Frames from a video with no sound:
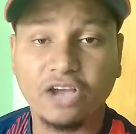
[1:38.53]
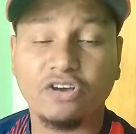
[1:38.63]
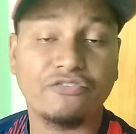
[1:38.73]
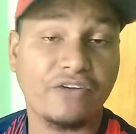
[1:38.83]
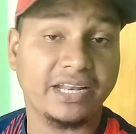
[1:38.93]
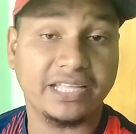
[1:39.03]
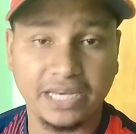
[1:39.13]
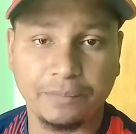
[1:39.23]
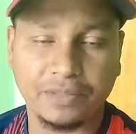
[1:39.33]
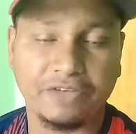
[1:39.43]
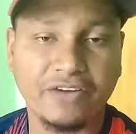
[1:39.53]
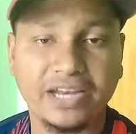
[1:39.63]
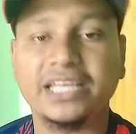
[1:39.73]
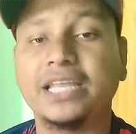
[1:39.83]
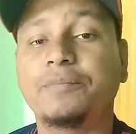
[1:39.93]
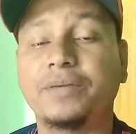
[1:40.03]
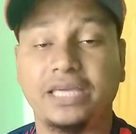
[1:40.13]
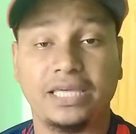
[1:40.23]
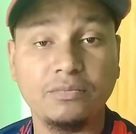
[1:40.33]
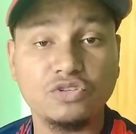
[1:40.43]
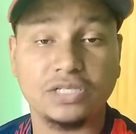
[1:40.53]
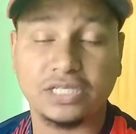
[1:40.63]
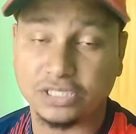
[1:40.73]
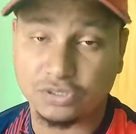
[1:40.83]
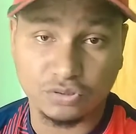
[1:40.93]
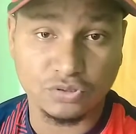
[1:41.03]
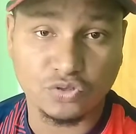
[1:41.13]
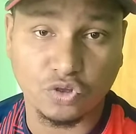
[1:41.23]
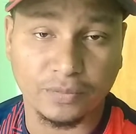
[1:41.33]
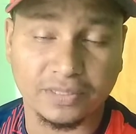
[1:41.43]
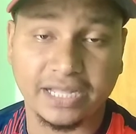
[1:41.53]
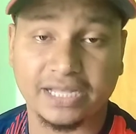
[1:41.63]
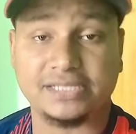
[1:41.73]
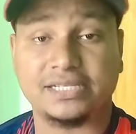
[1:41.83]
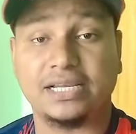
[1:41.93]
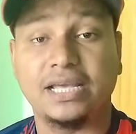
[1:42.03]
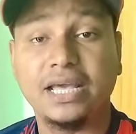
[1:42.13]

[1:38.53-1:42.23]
এখন ফানি ক্লিপ কি ফানি ক্লিপ কি ইমোজি কিছু ইউজ করবেন দেখা যাচ্ছে